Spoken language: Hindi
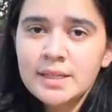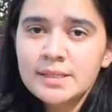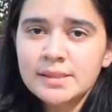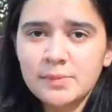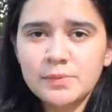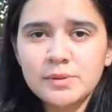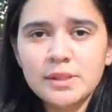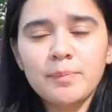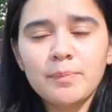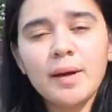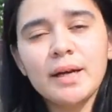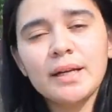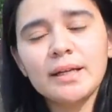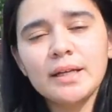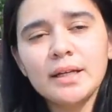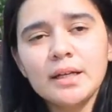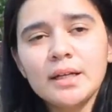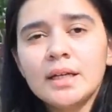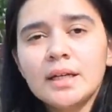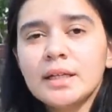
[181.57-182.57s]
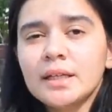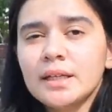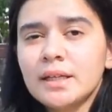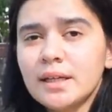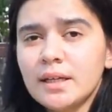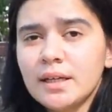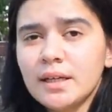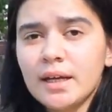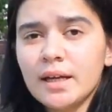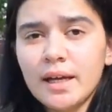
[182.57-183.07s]
सबसे पहली
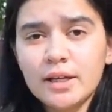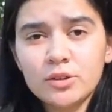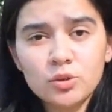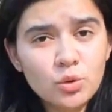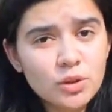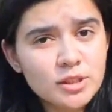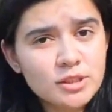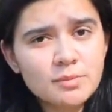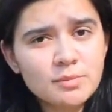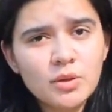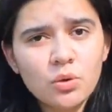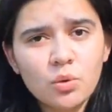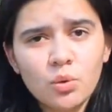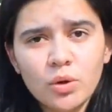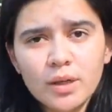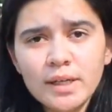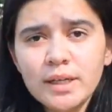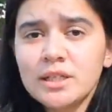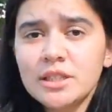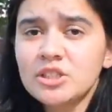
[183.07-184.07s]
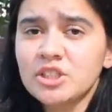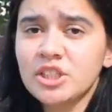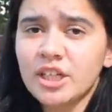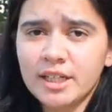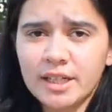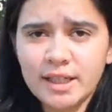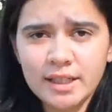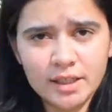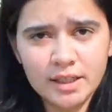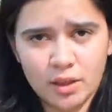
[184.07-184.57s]
कि एक तो इसमें कोई
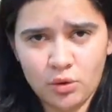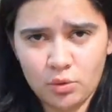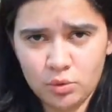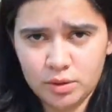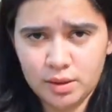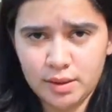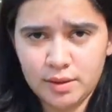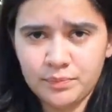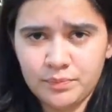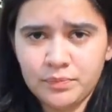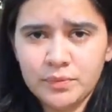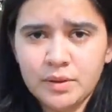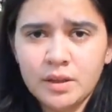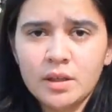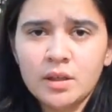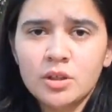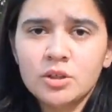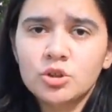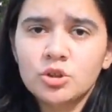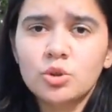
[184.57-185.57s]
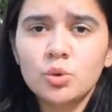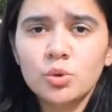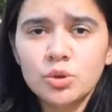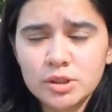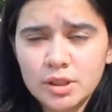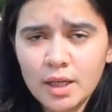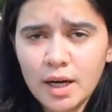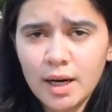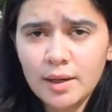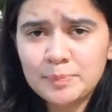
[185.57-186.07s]
शेडिंग नहीं होती
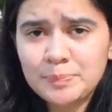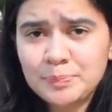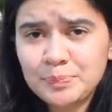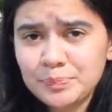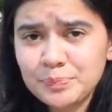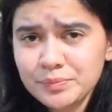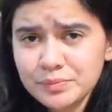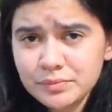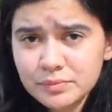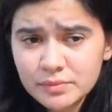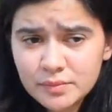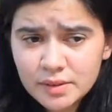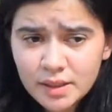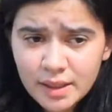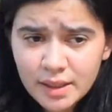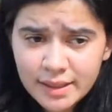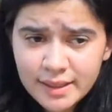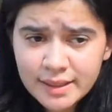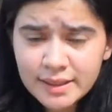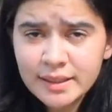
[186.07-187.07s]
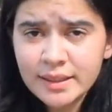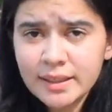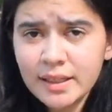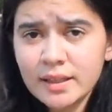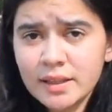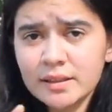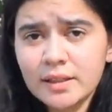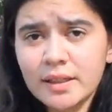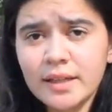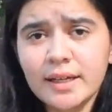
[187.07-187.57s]
दूसरा इनके
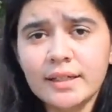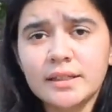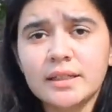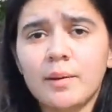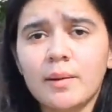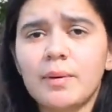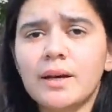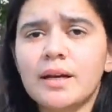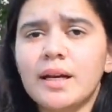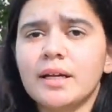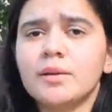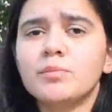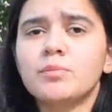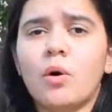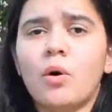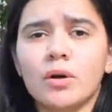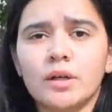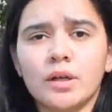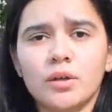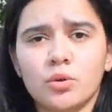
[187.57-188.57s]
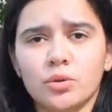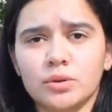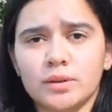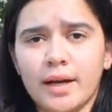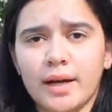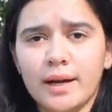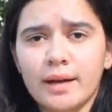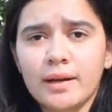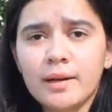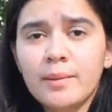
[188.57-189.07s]
अंदर एक डबल लाइन बॉर्डर
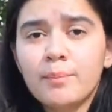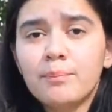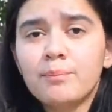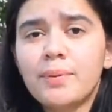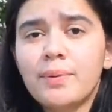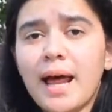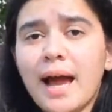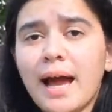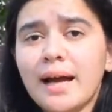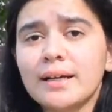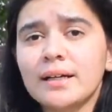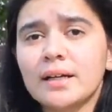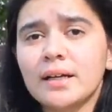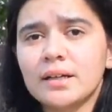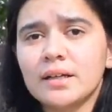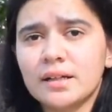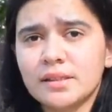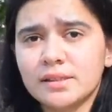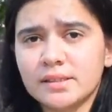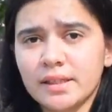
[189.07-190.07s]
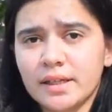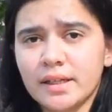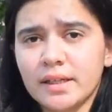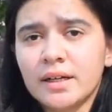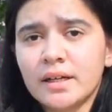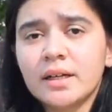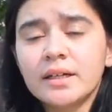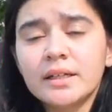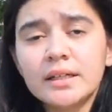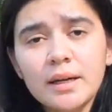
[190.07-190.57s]
होता है ब्लैक कलर से
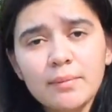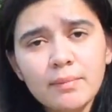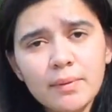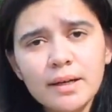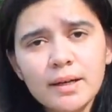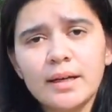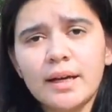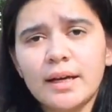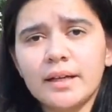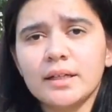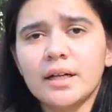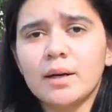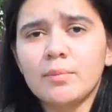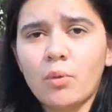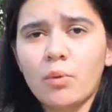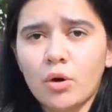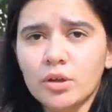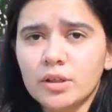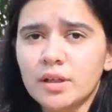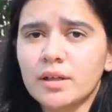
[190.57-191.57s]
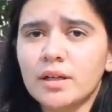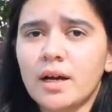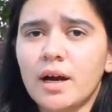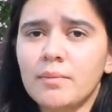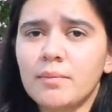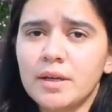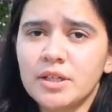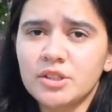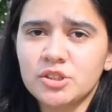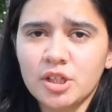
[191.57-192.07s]
डबल लाइन का बॉर्डर
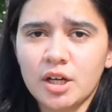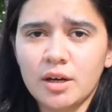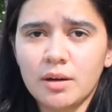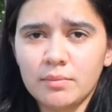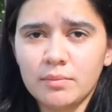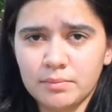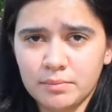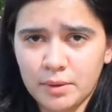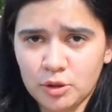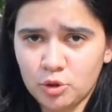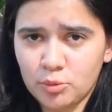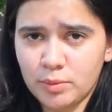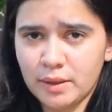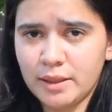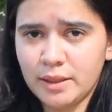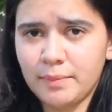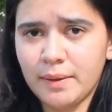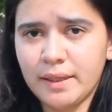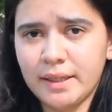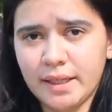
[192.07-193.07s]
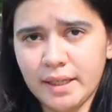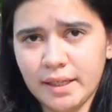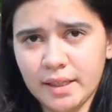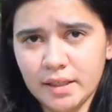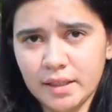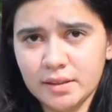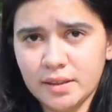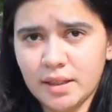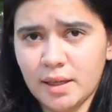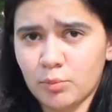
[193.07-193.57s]
हमेशा मधुबनी पेंटिंग
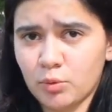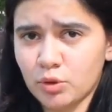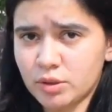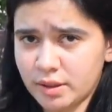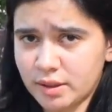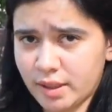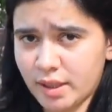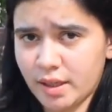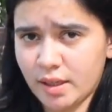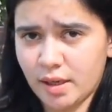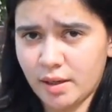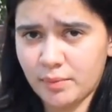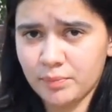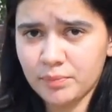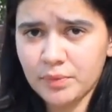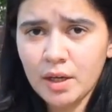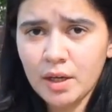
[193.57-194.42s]
के अंदर आपको दिखेगा